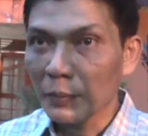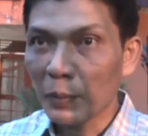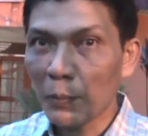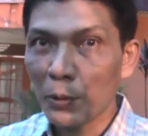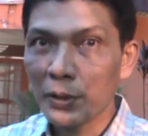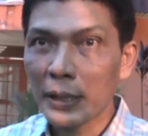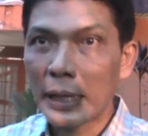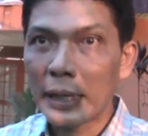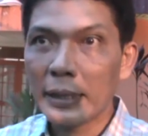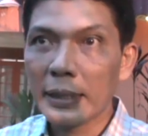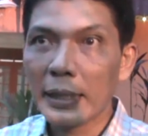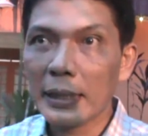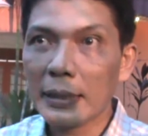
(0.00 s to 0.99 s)

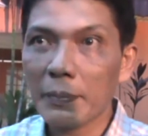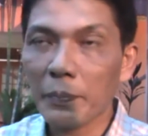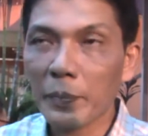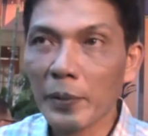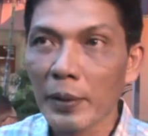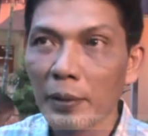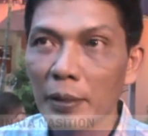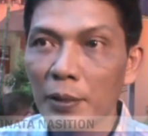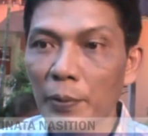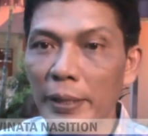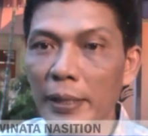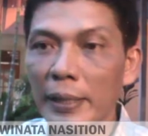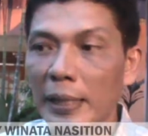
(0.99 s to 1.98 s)
pemusnahannya
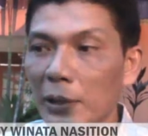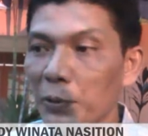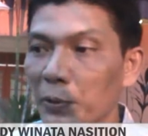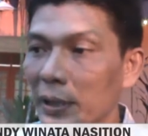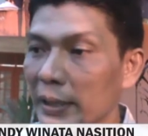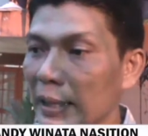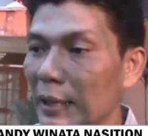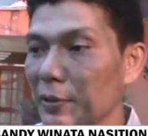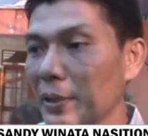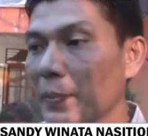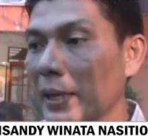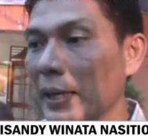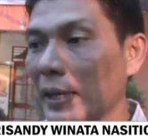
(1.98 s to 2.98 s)
sesuai dengan aturannya harus
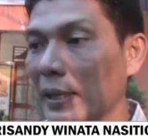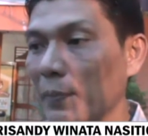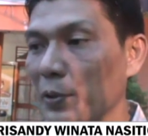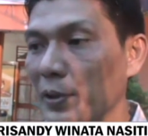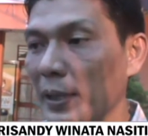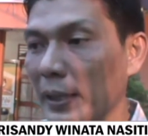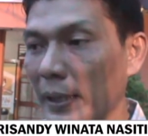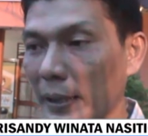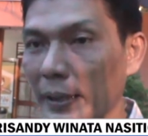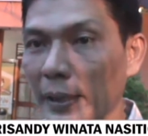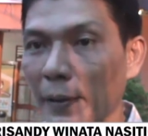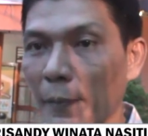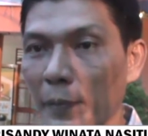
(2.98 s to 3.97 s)
dibakar dimusnahkan
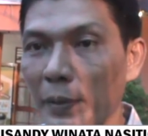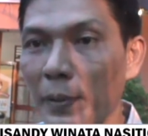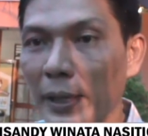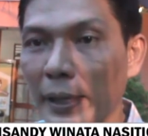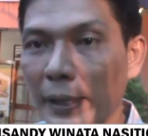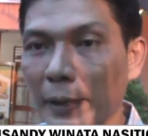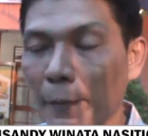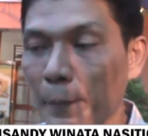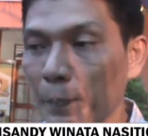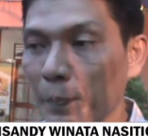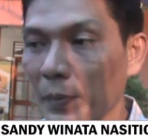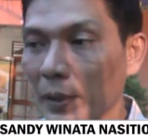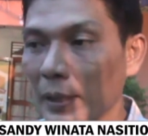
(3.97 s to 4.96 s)
ya dibakar
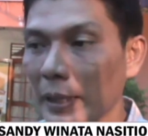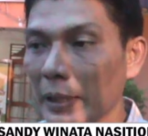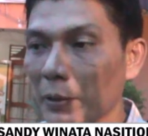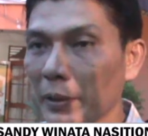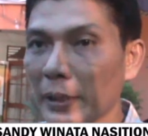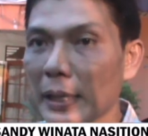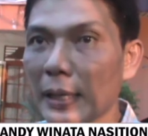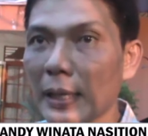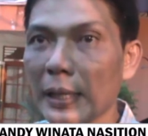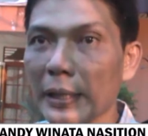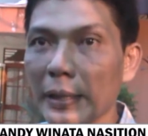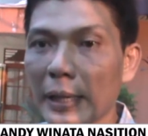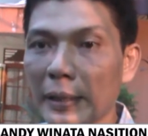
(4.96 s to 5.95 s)
dan itu tidak ada
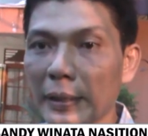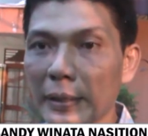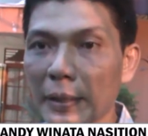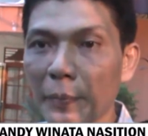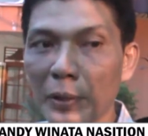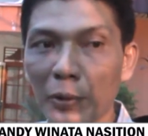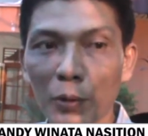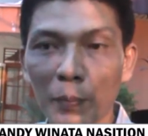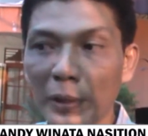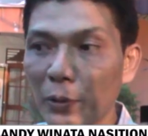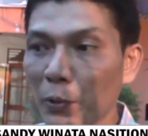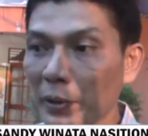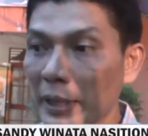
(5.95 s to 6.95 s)
lagi artinya
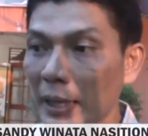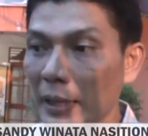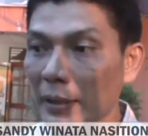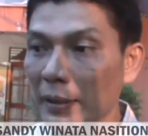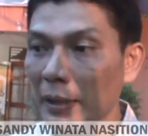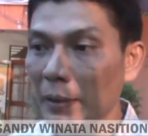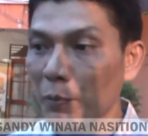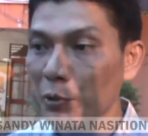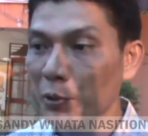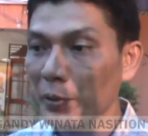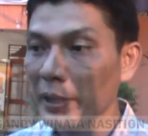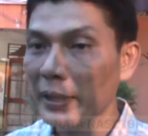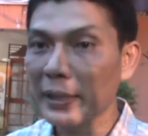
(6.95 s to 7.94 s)
bentuk-bentuknya dan
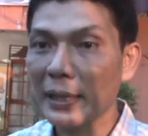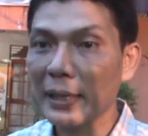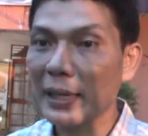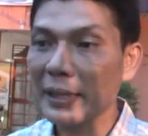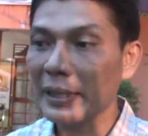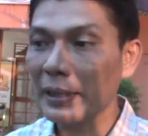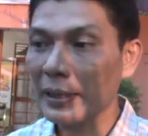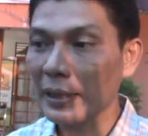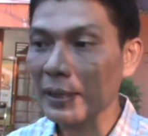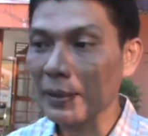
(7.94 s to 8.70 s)
wujudnya tidak ada lagi